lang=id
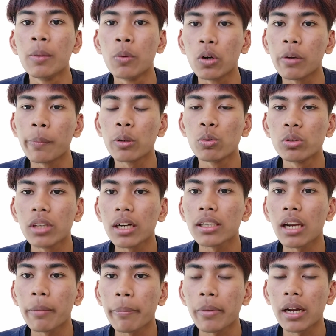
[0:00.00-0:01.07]
buku penunjang
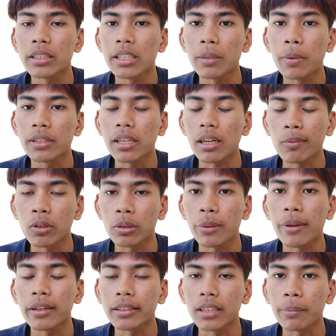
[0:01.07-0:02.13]
dalam mempelajari bahasa Arab untuk
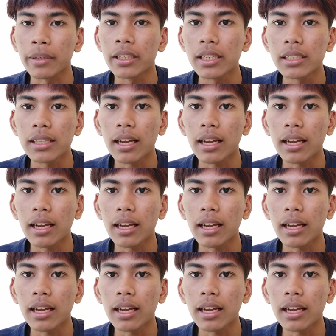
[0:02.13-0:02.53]
kitab ini.